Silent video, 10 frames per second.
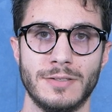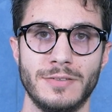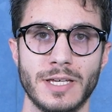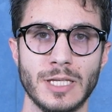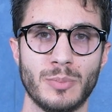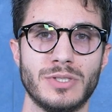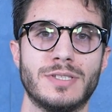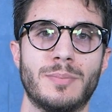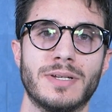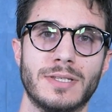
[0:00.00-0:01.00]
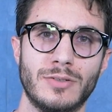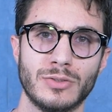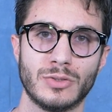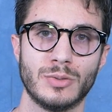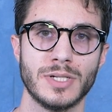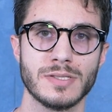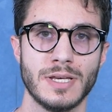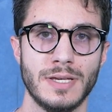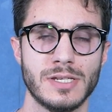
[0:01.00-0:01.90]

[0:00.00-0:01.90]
Une dernière petite aparté avant qu'on commence,